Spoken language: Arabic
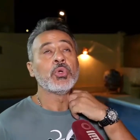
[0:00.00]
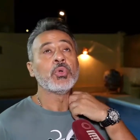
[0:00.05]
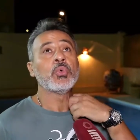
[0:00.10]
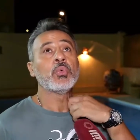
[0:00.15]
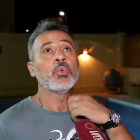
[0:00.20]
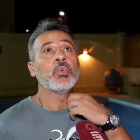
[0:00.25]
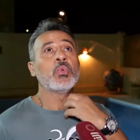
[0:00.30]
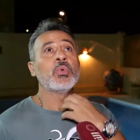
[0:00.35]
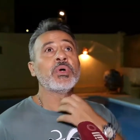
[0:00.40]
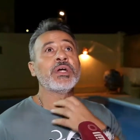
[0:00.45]

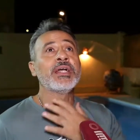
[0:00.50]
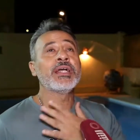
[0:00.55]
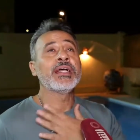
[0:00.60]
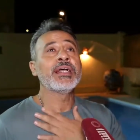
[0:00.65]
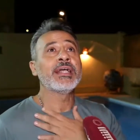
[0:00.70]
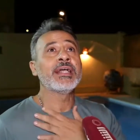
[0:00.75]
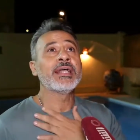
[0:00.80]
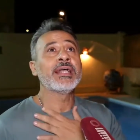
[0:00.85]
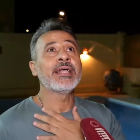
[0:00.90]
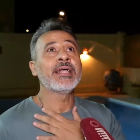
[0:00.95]

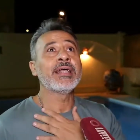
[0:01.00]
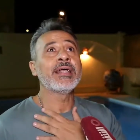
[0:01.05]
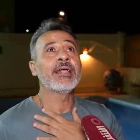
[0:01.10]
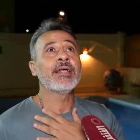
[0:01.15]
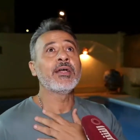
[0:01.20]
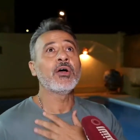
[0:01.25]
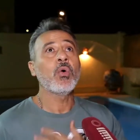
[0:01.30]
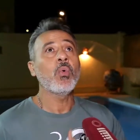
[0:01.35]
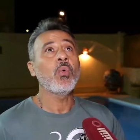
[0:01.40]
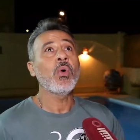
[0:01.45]

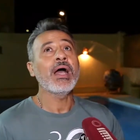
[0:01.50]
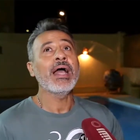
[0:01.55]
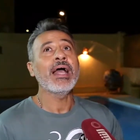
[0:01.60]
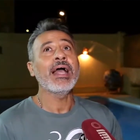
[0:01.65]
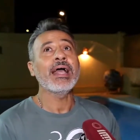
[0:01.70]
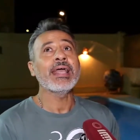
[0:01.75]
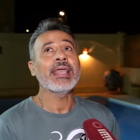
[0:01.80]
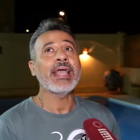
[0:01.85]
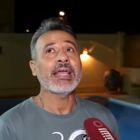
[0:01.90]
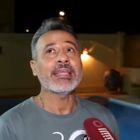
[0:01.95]
وهو
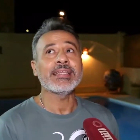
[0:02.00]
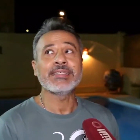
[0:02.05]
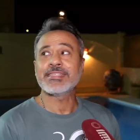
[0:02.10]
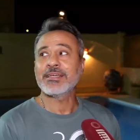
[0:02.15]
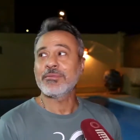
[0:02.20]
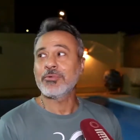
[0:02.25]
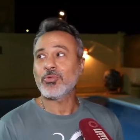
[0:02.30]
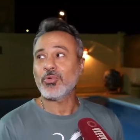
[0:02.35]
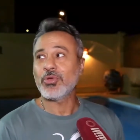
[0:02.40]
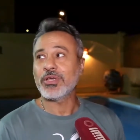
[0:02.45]
يعني
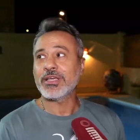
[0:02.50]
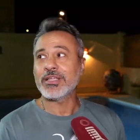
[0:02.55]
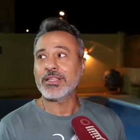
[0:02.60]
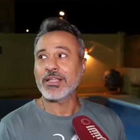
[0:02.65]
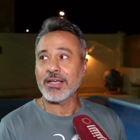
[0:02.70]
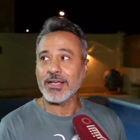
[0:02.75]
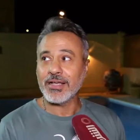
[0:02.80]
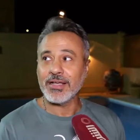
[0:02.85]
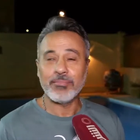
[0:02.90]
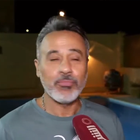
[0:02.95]
زي ما تقولي
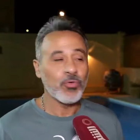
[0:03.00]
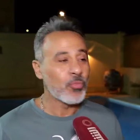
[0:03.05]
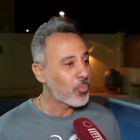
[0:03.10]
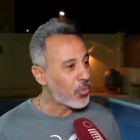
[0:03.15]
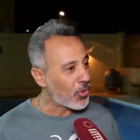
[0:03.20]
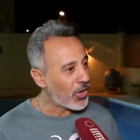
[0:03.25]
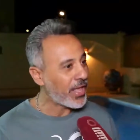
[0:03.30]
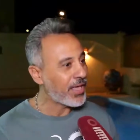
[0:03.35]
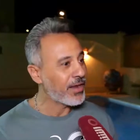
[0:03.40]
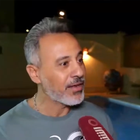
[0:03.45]
كده
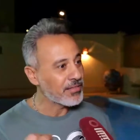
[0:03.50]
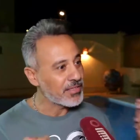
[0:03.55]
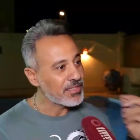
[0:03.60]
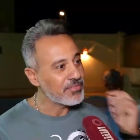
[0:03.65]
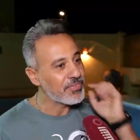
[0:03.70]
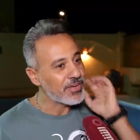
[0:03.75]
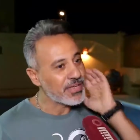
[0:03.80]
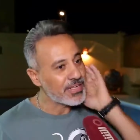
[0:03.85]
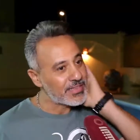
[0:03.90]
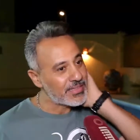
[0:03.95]
بونبونية
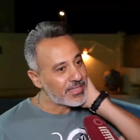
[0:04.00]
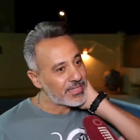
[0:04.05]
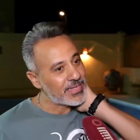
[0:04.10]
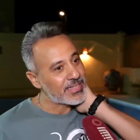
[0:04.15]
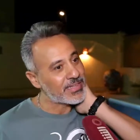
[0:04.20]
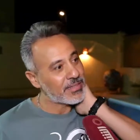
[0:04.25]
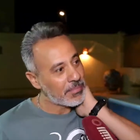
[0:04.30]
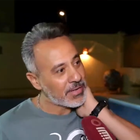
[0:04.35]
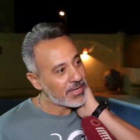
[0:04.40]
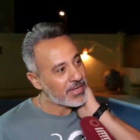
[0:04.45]
لطيفة جدا
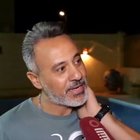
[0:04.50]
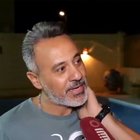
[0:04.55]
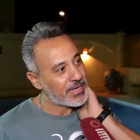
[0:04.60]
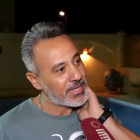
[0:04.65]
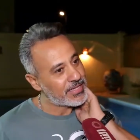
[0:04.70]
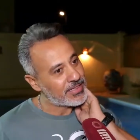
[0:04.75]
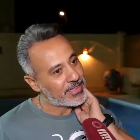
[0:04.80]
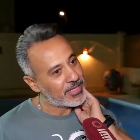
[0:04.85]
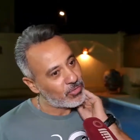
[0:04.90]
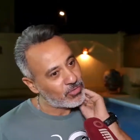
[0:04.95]
نتمنى
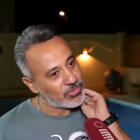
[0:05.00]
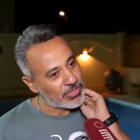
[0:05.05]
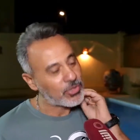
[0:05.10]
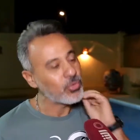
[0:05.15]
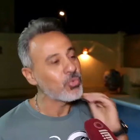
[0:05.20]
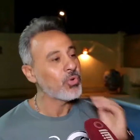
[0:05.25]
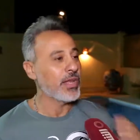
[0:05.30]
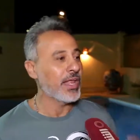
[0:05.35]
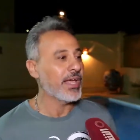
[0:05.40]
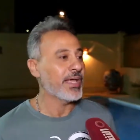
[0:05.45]
إنها
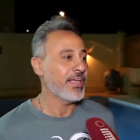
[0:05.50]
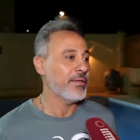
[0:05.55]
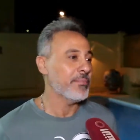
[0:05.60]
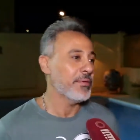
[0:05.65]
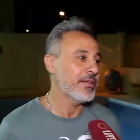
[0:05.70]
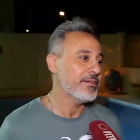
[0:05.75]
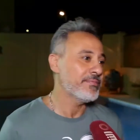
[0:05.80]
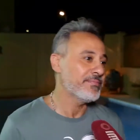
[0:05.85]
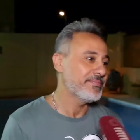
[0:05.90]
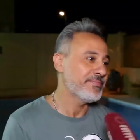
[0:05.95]
تنول الإعجاب يعني.